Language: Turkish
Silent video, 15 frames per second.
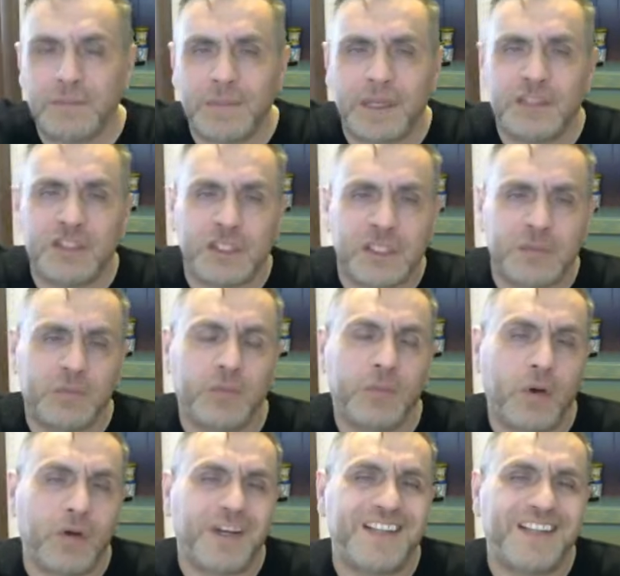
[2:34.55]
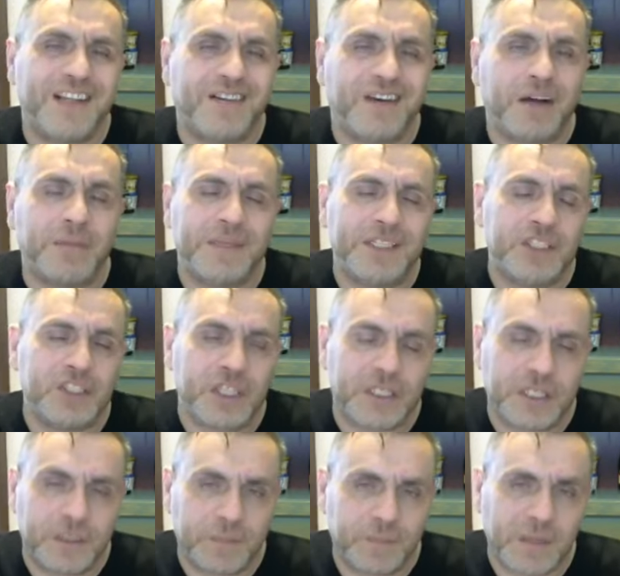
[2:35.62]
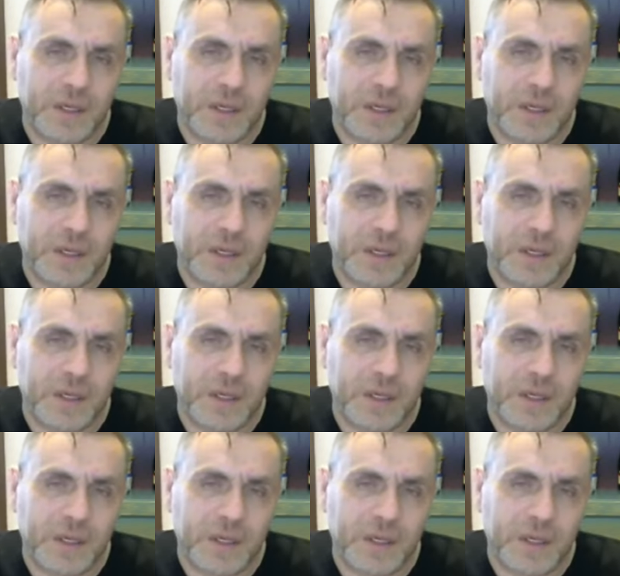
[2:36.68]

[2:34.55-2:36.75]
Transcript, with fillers: Bence de bu böyle devam edecek.